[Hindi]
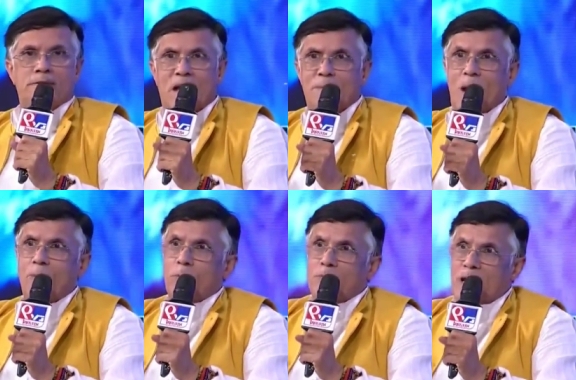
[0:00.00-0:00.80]
साहब
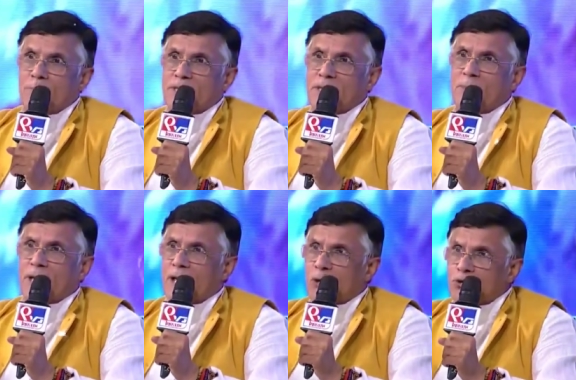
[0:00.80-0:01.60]
आपको प्रधानमंत्री
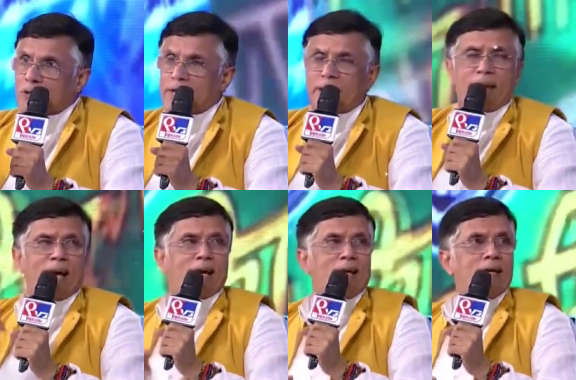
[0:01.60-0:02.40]
बनाया कुछ करिए ना
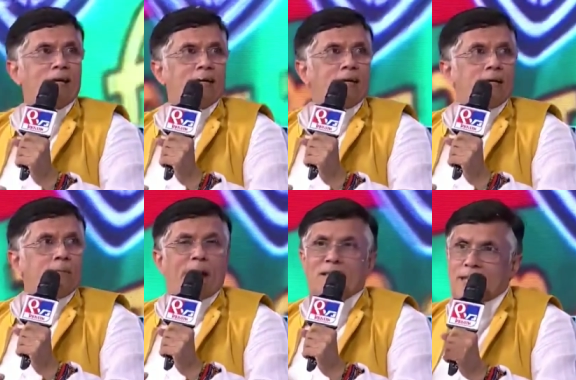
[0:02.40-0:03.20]

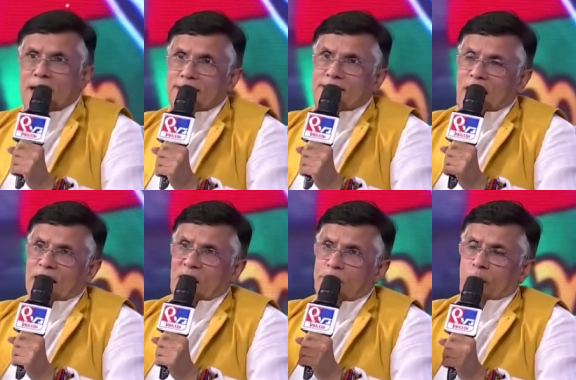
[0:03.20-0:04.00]
पैंतालीस
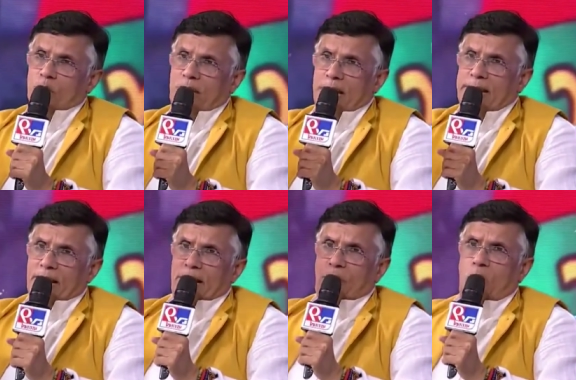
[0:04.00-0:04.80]
साल का बेरोजगारी
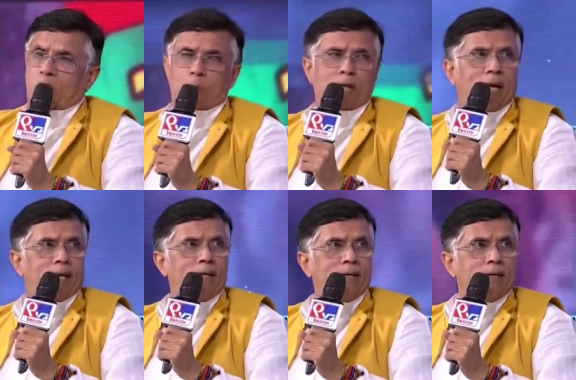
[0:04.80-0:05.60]
का रिकॉर्ड टूटा
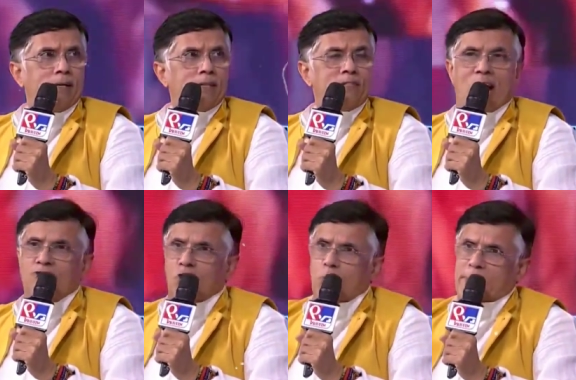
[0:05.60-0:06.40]
है चार
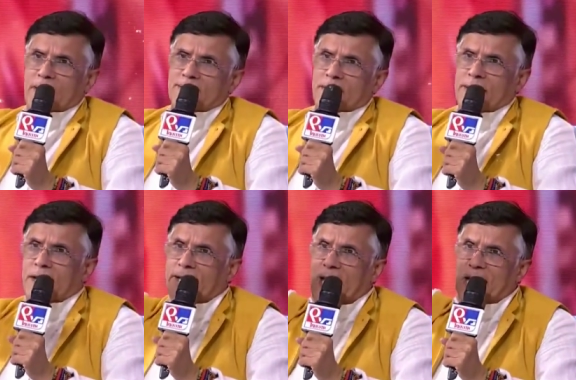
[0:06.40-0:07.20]
सौ रुपए का
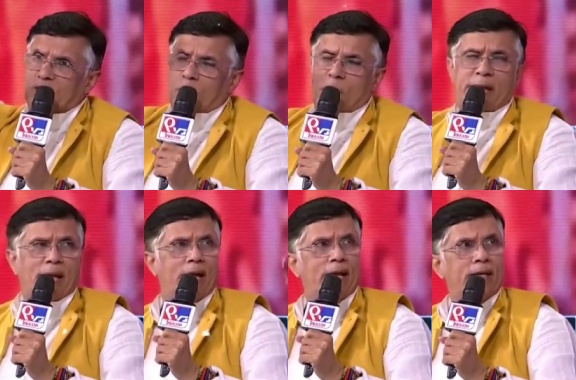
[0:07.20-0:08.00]
सिलेंडर ग्यारह सौ में बिक
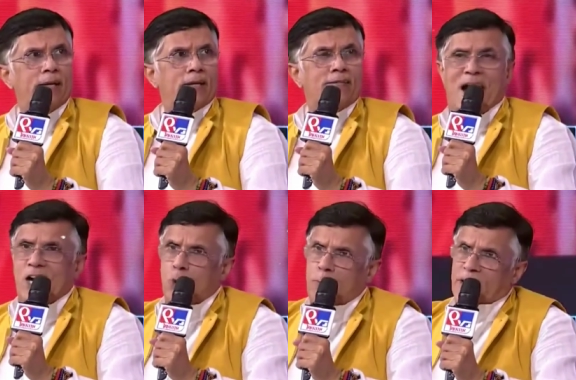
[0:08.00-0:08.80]
रहा है
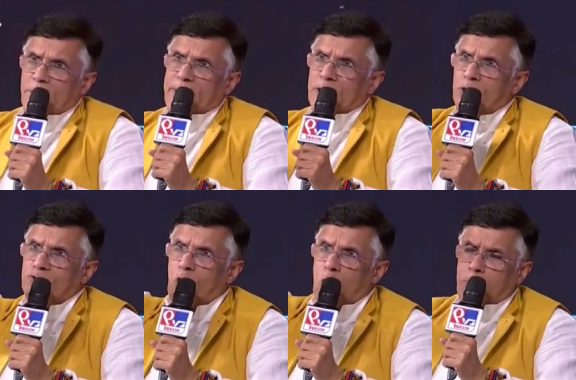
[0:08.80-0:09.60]
साठ रुपए का पेट्रोल
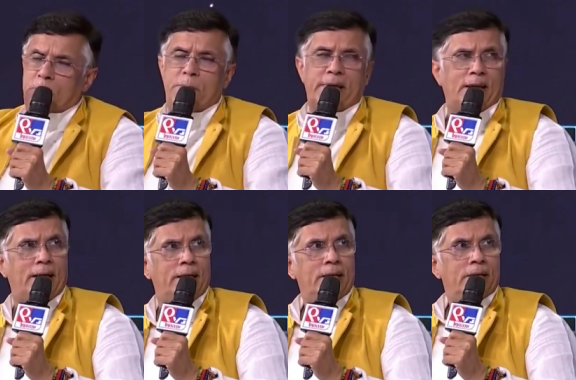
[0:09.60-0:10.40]
सौ रुपए में बिक रहा
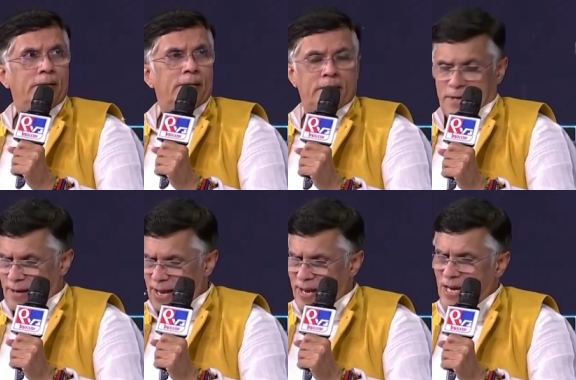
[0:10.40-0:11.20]
है
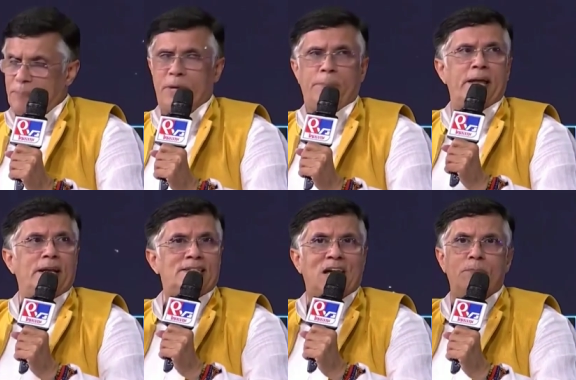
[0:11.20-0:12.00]
नए नए कपड़े पहन
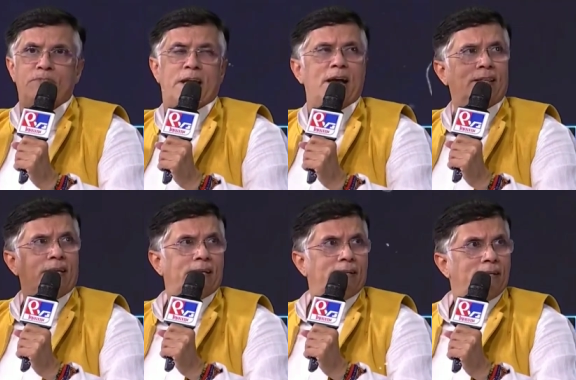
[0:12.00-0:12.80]
के साहब चले आते
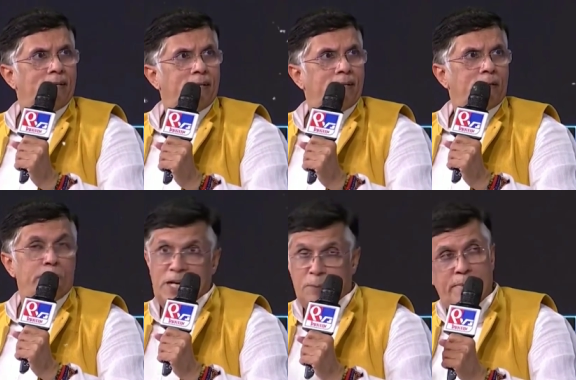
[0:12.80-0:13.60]
हैं
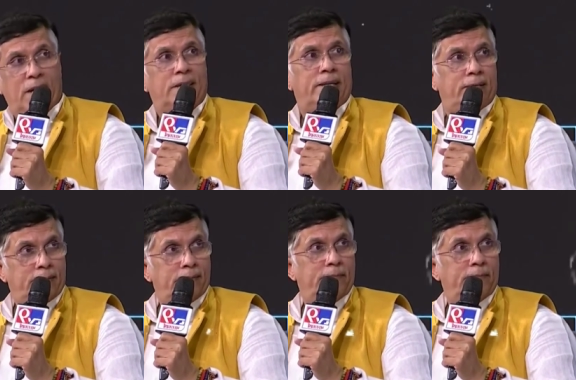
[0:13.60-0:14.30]
मेकअप भी करते